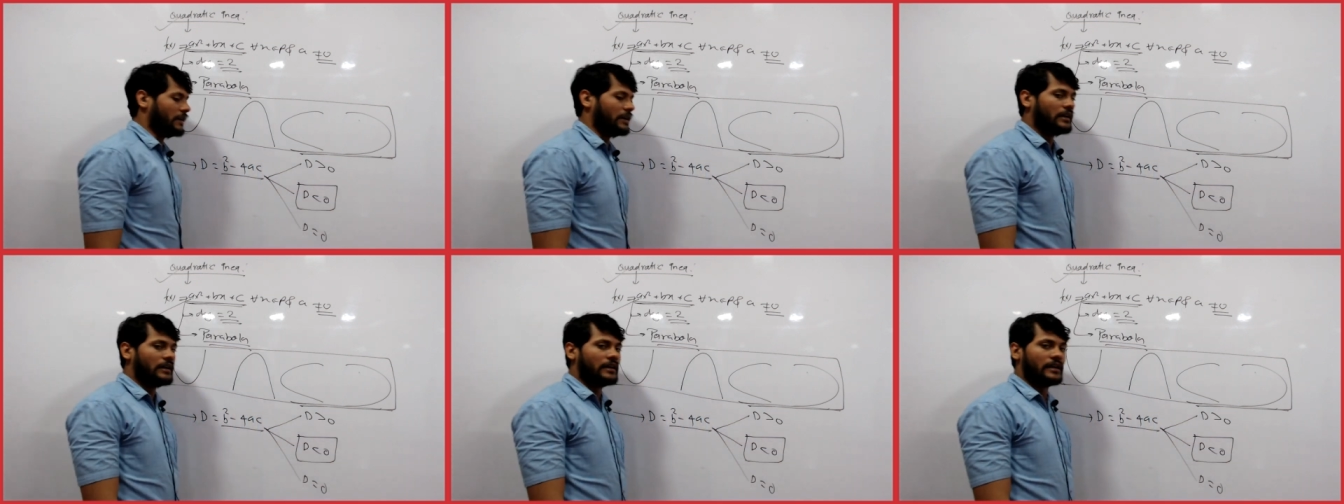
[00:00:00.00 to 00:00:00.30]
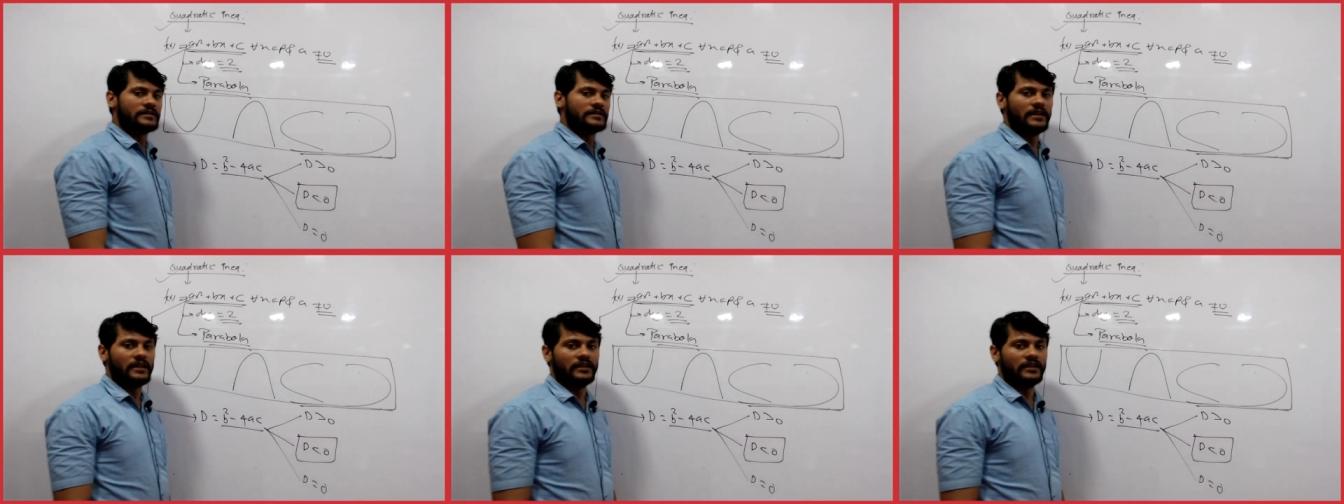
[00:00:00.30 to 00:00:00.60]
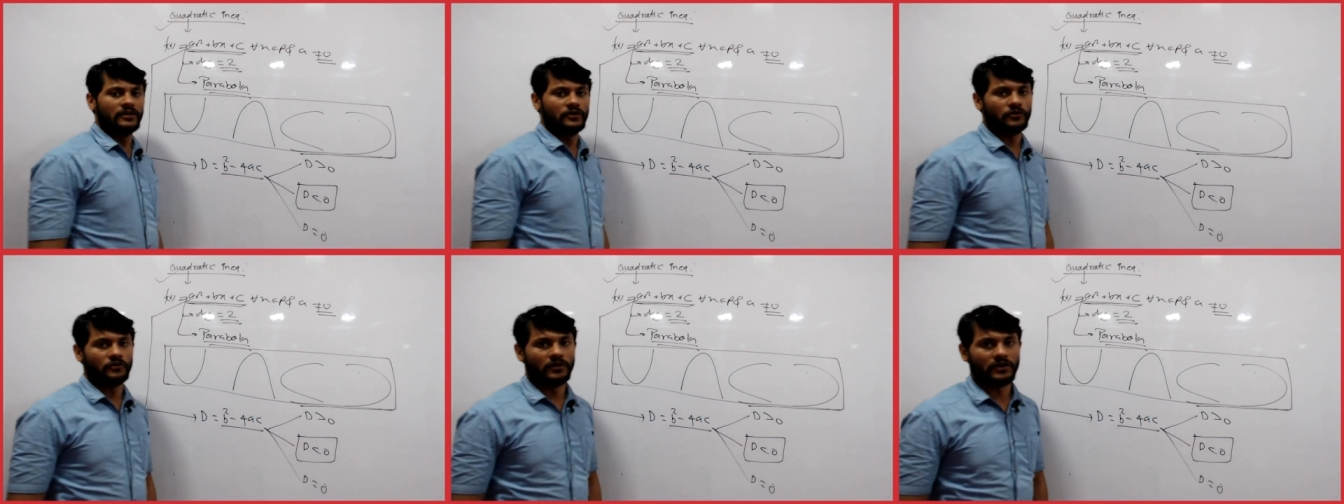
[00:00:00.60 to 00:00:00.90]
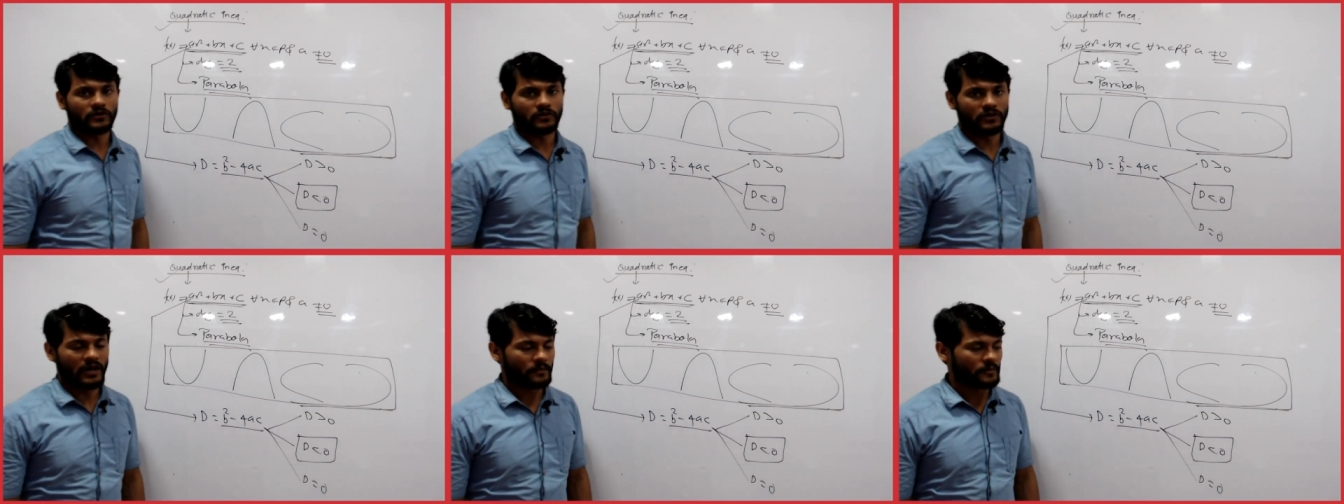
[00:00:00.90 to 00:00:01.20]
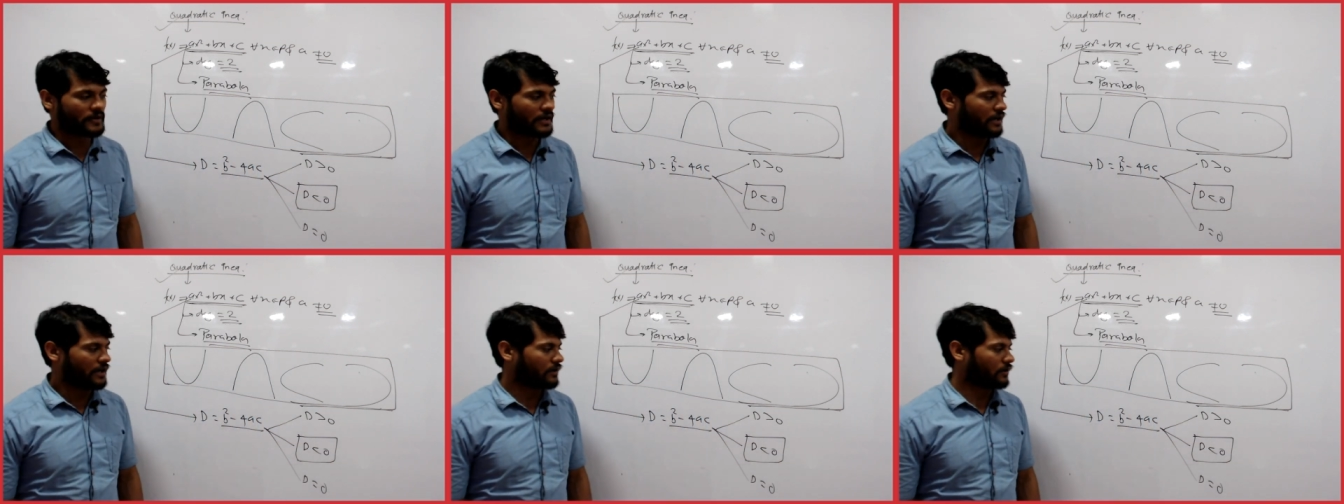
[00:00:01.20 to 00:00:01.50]
लेस देन जीरो है तो आप
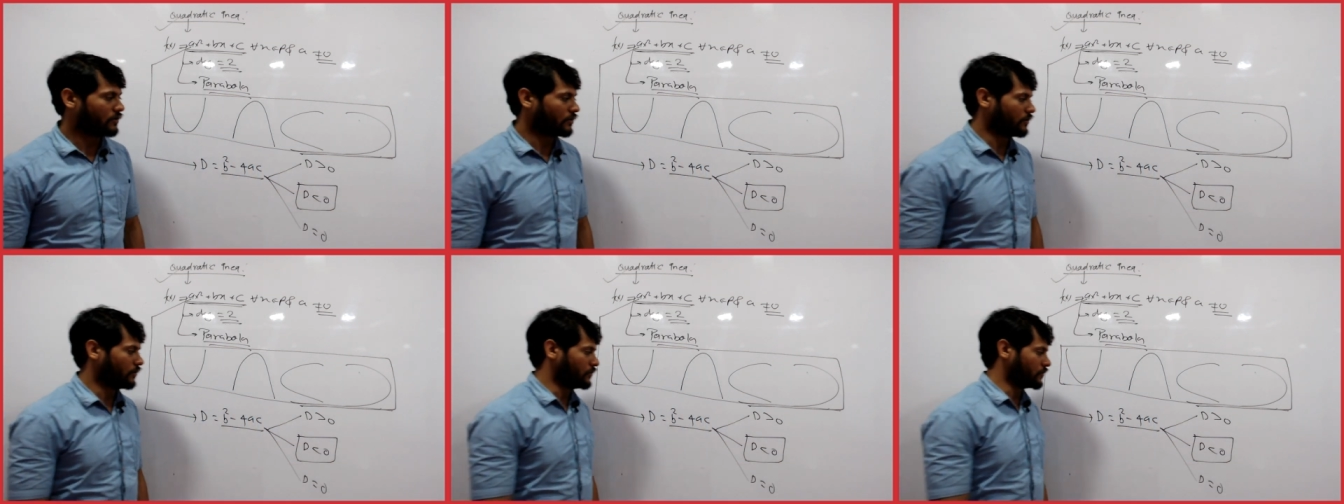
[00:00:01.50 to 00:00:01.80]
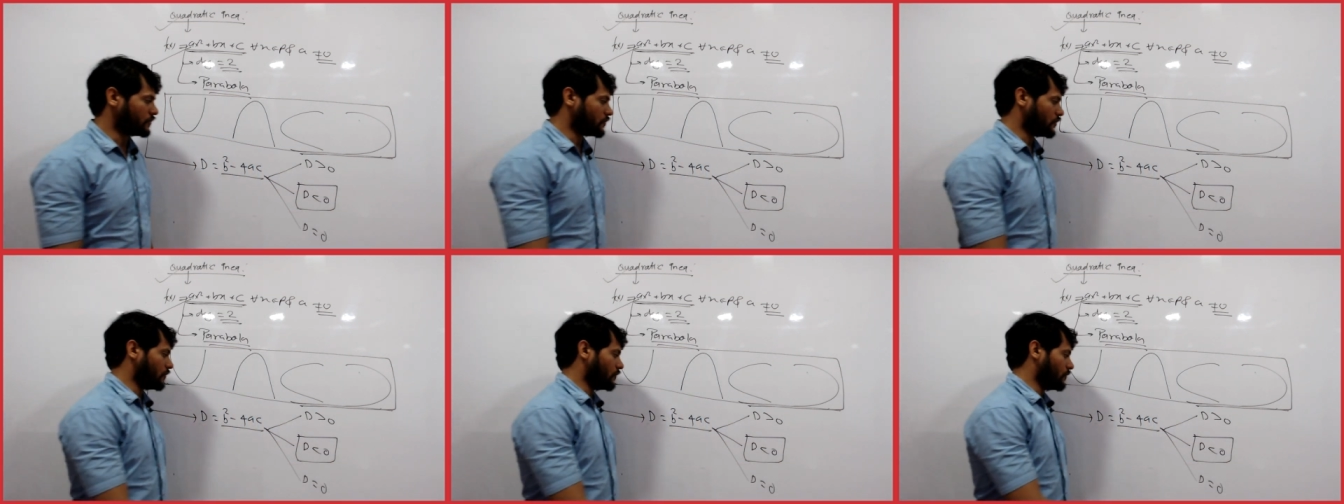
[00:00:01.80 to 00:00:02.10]
क्या करोगे उसको